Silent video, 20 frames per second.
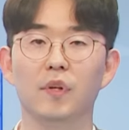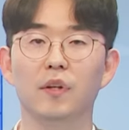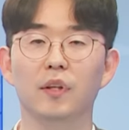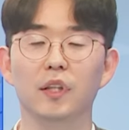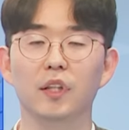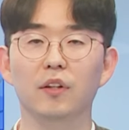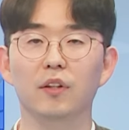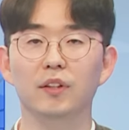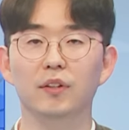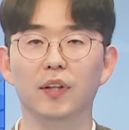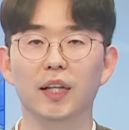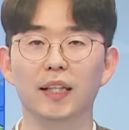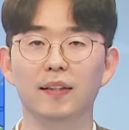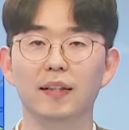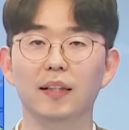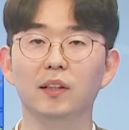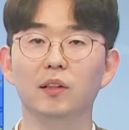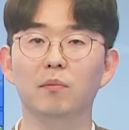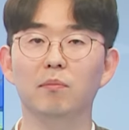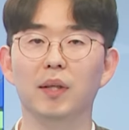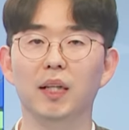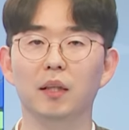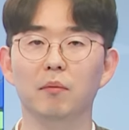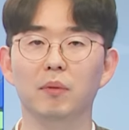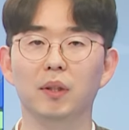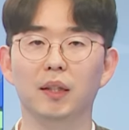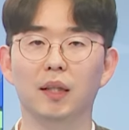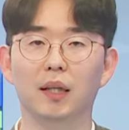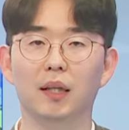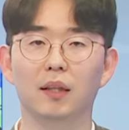이어서 해상
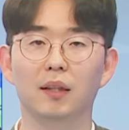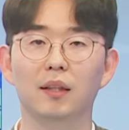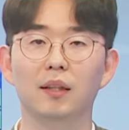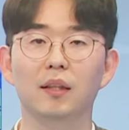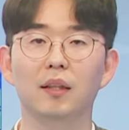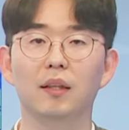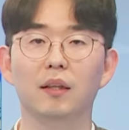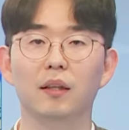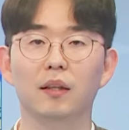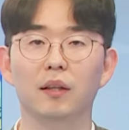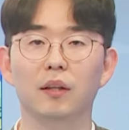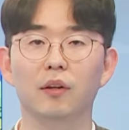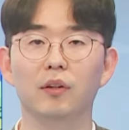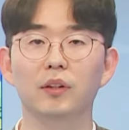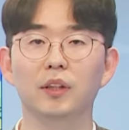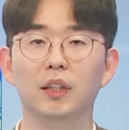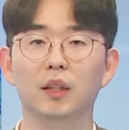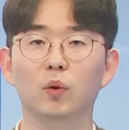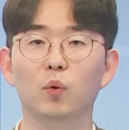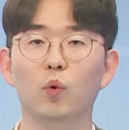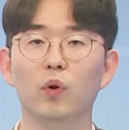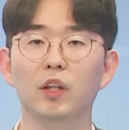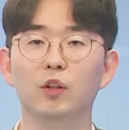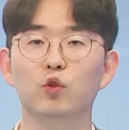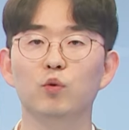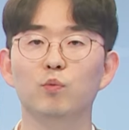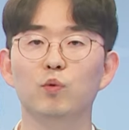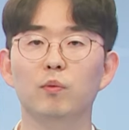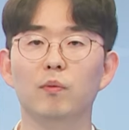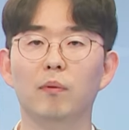전망입니다. 현재 동해
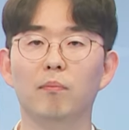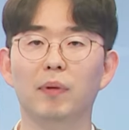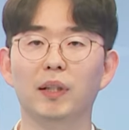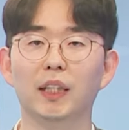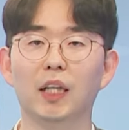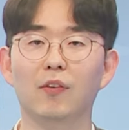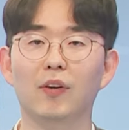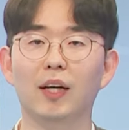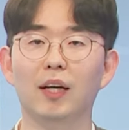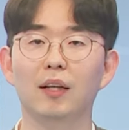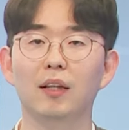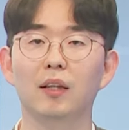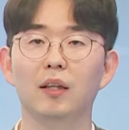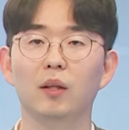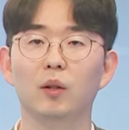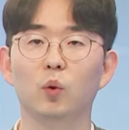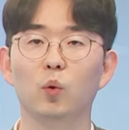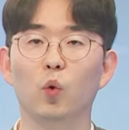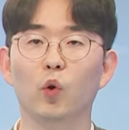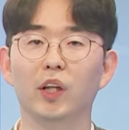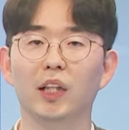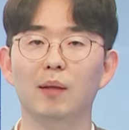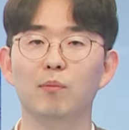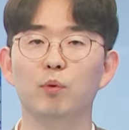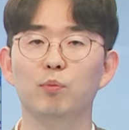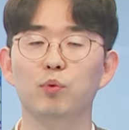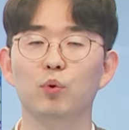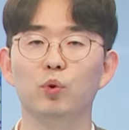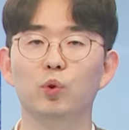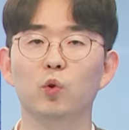중부 먼바다와 동해 남부
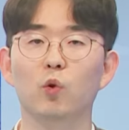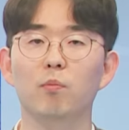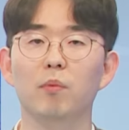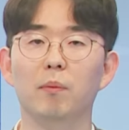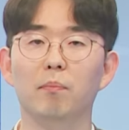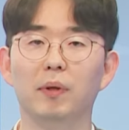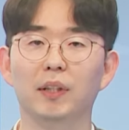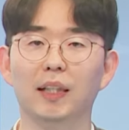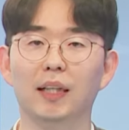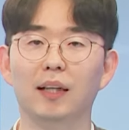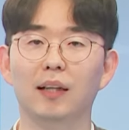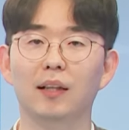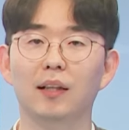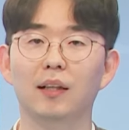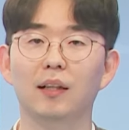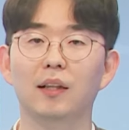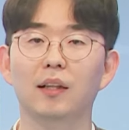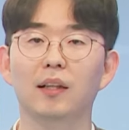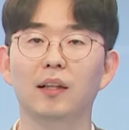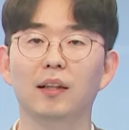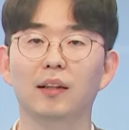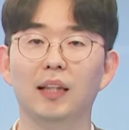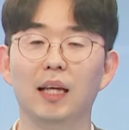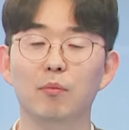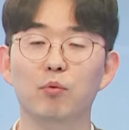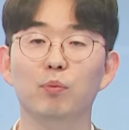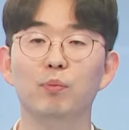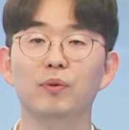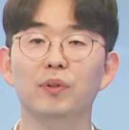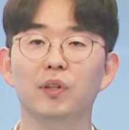북쪽 먼바다,
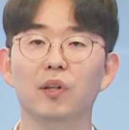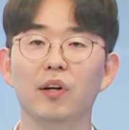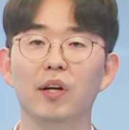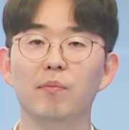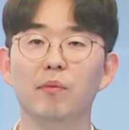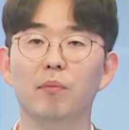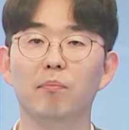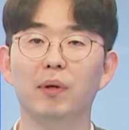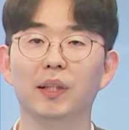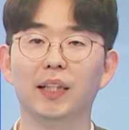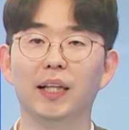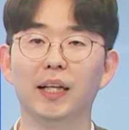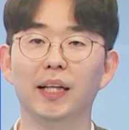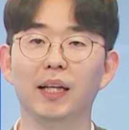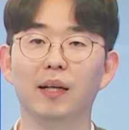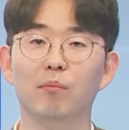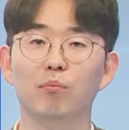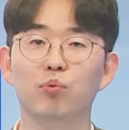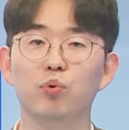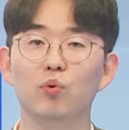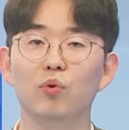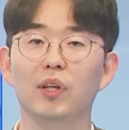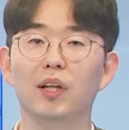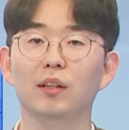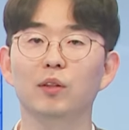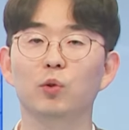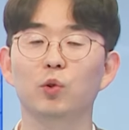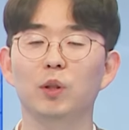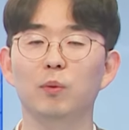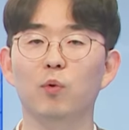대부분 서해 먼바다에
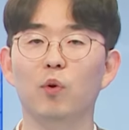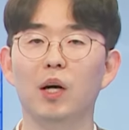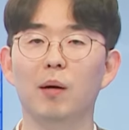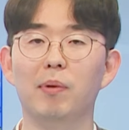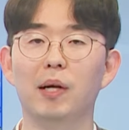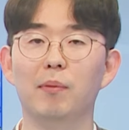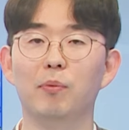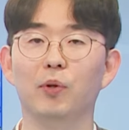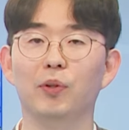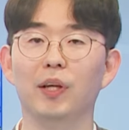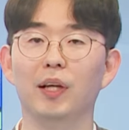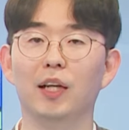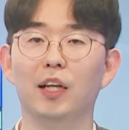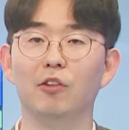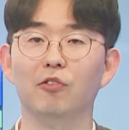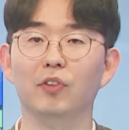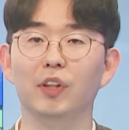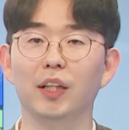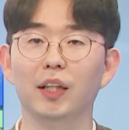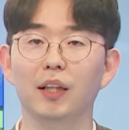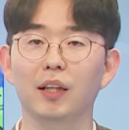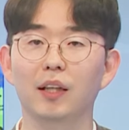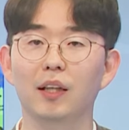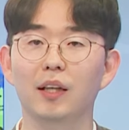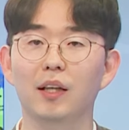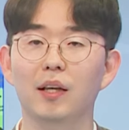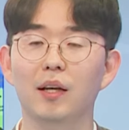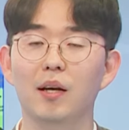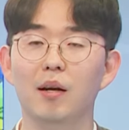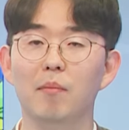풍랑주의보가 발표된 가운데
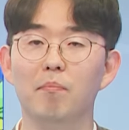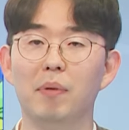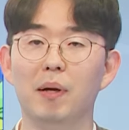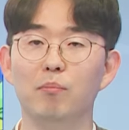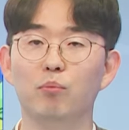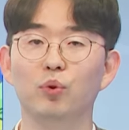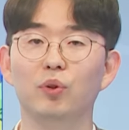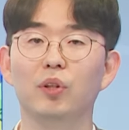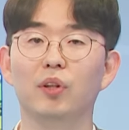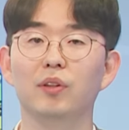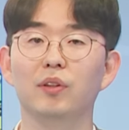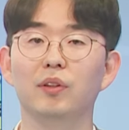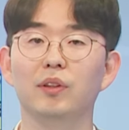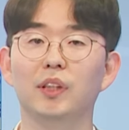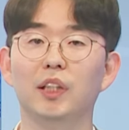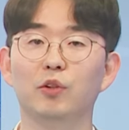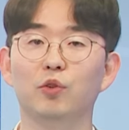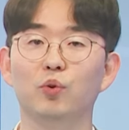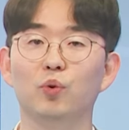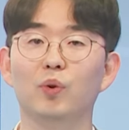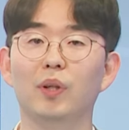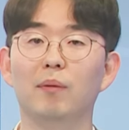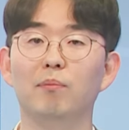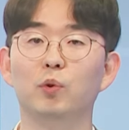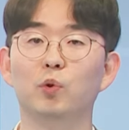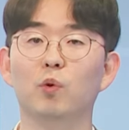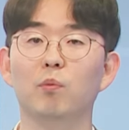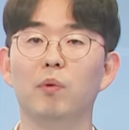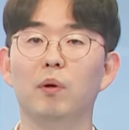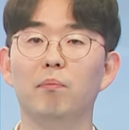밤부터는 제주도
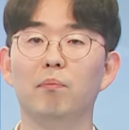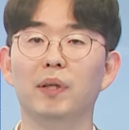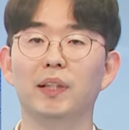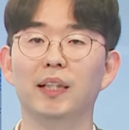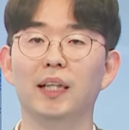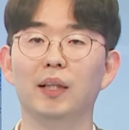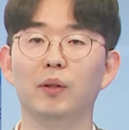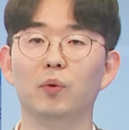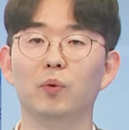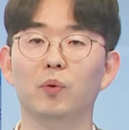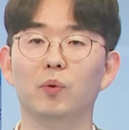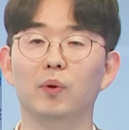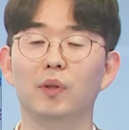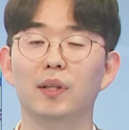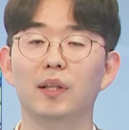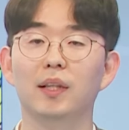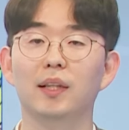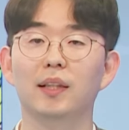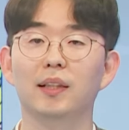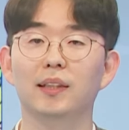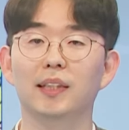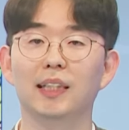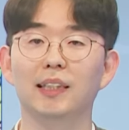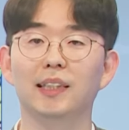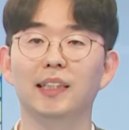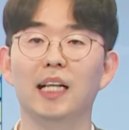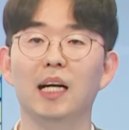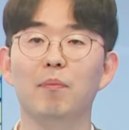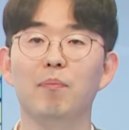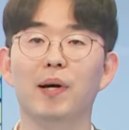남쪽 먼바다에도
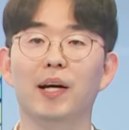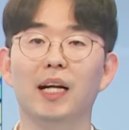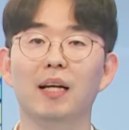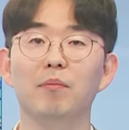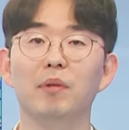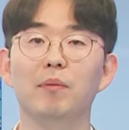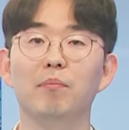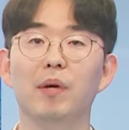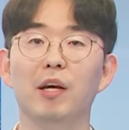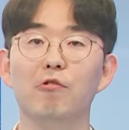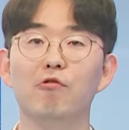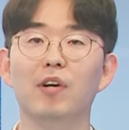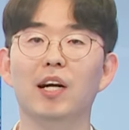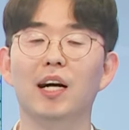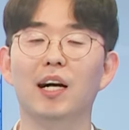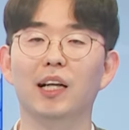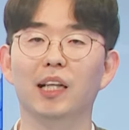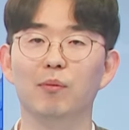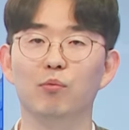차차 바람이 매우 강하게